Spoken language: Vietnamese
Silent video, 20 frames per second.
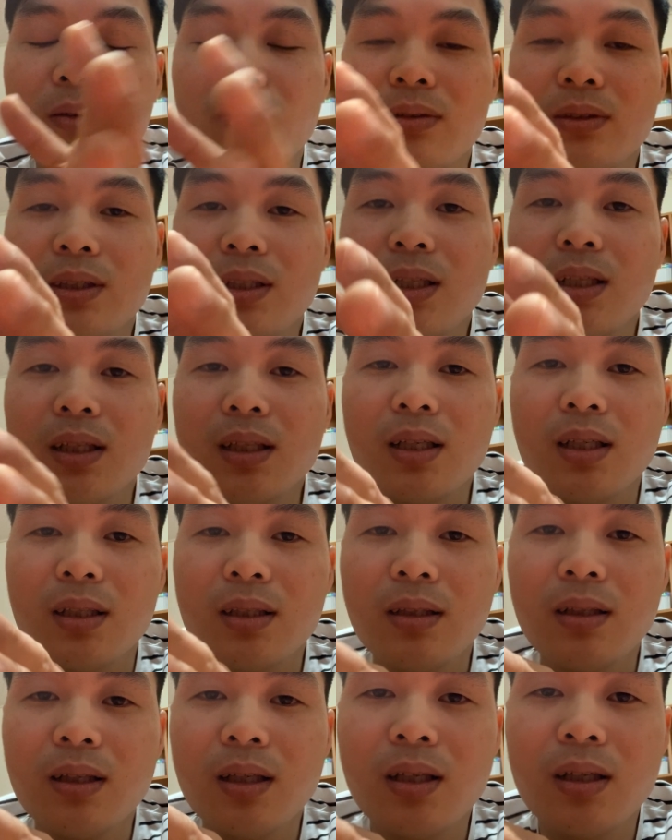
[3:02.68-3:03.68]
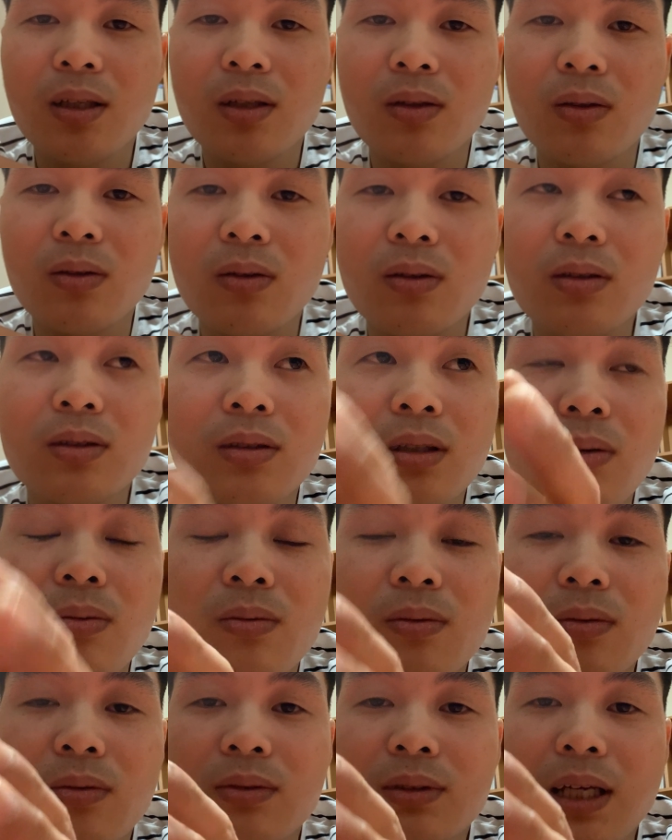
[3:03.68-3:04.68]
nó rất là lớn nó
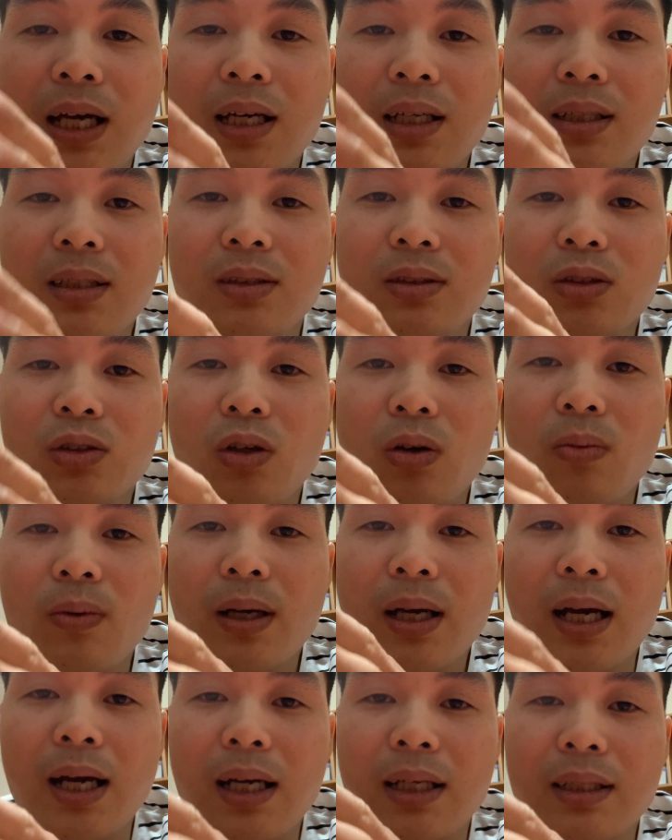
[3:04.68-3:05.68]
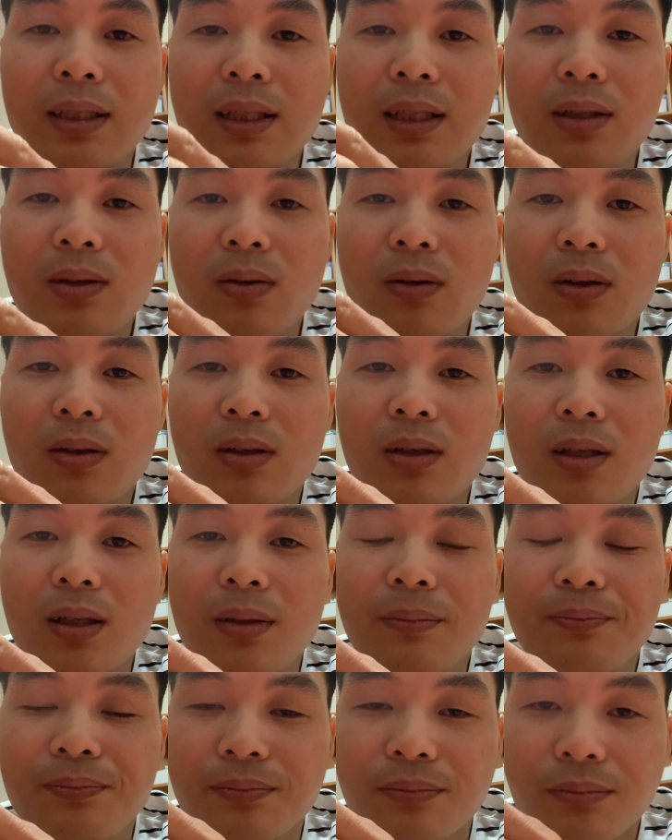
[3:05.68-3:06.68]
rộng rãi hơn so với cả những cái con ờ,
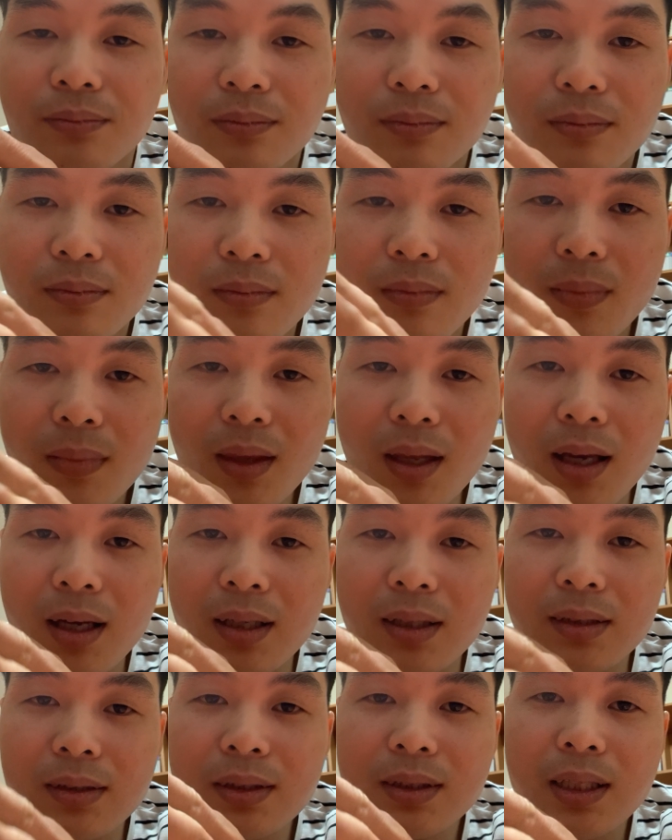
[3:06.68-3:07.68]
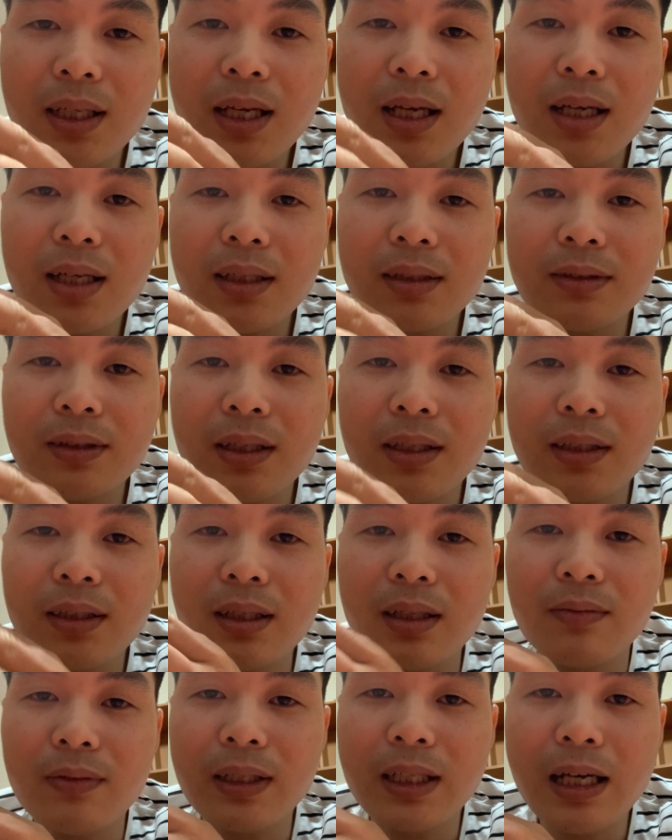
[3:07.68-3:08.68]
xe Yaris
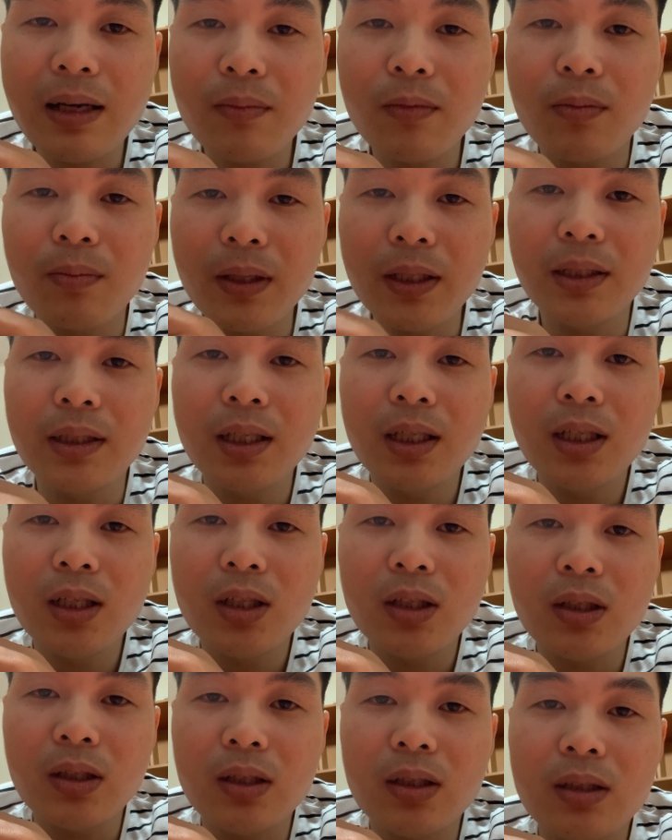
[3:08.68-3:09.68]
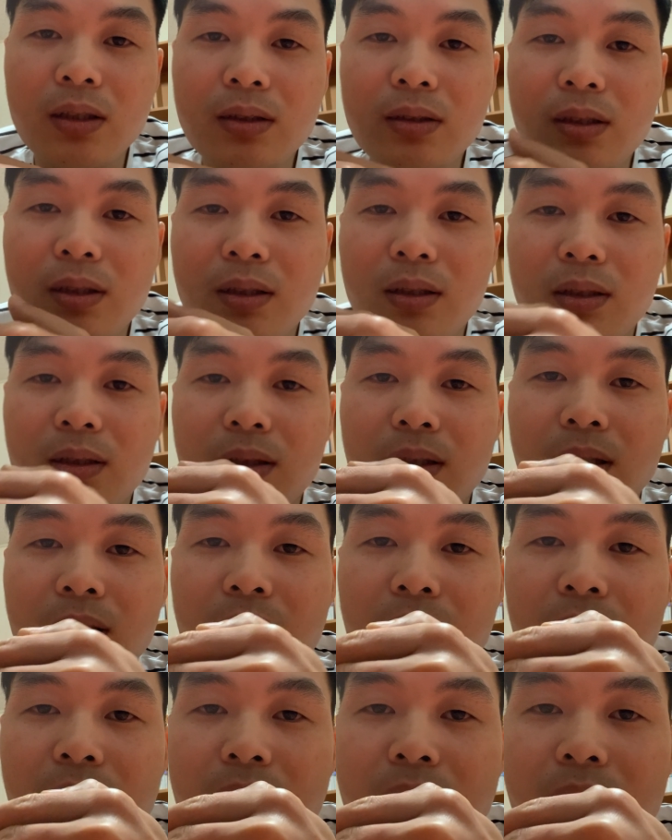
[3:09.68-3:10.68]
ở Việt Nam của mình đấy thì
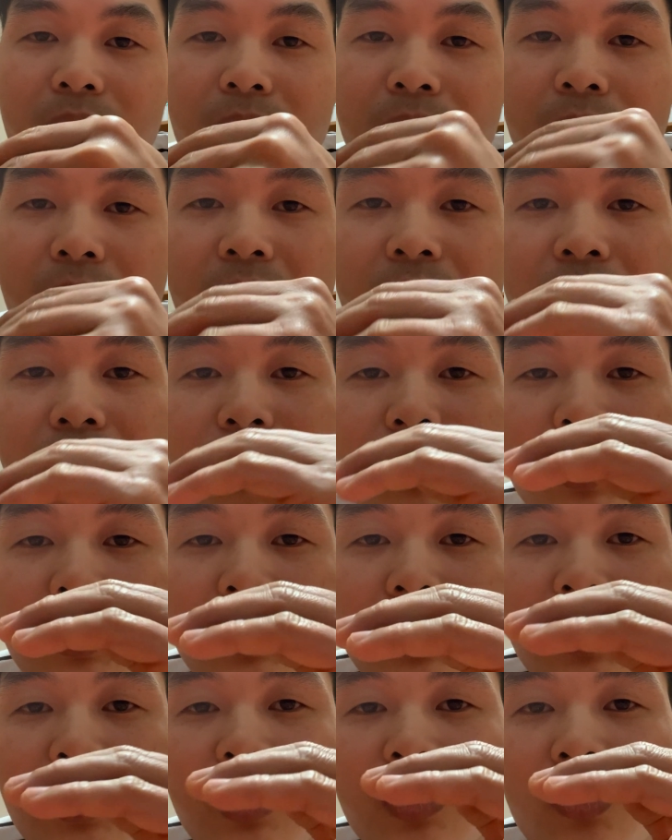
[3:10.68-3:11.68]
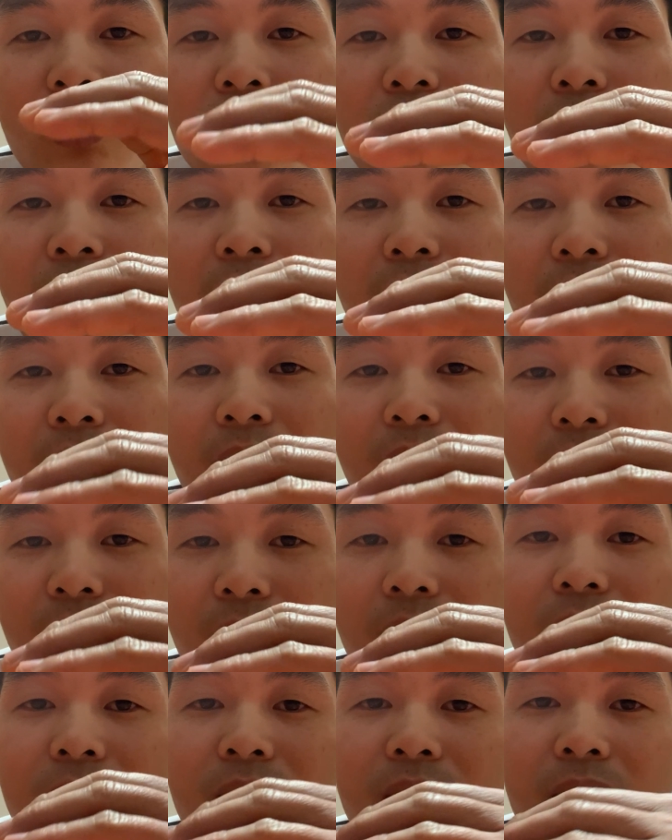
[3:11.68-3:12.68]
à, khi mà mình nhìn những con xe ở Nhật thì
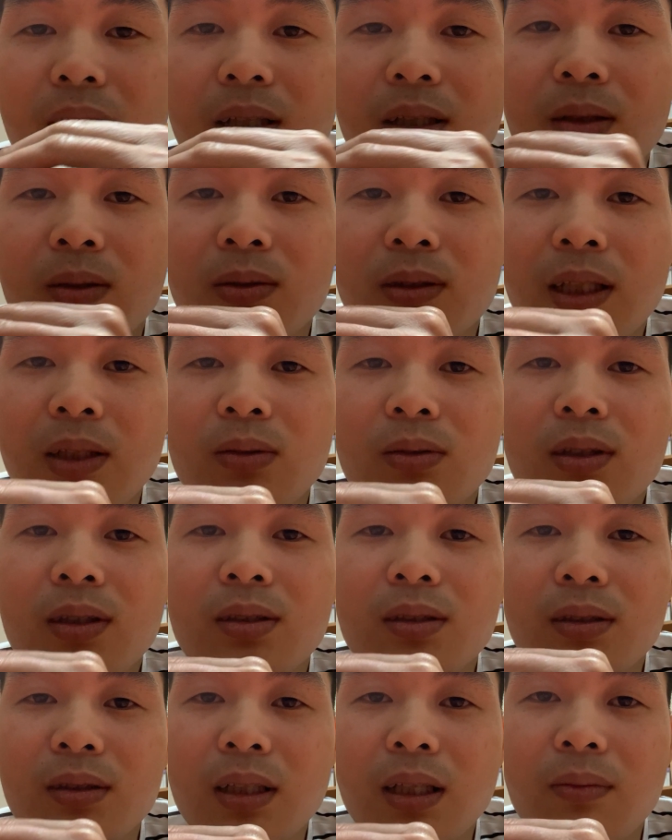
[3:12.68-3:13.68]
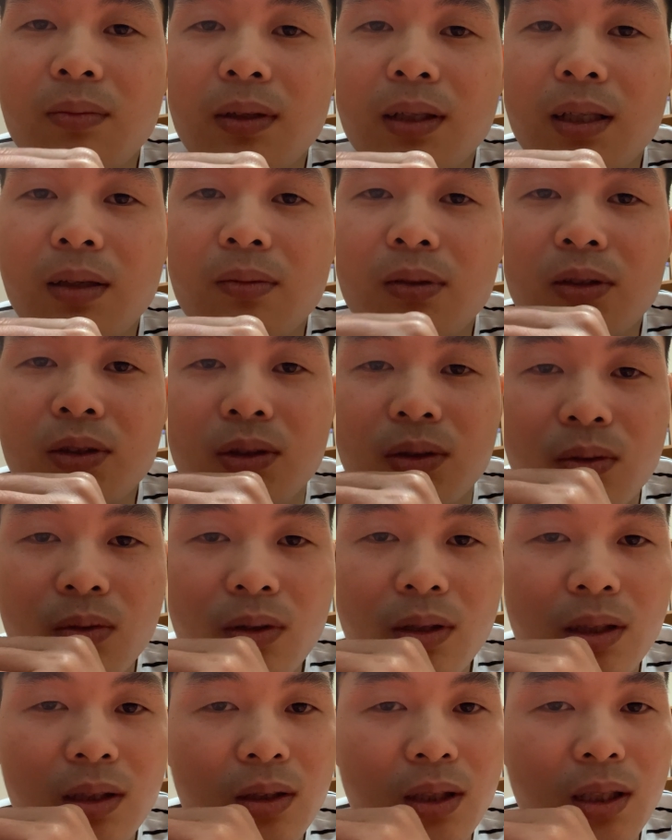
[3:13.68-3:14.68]
thực sự là dành cho thị trường Nhật mà anh em nó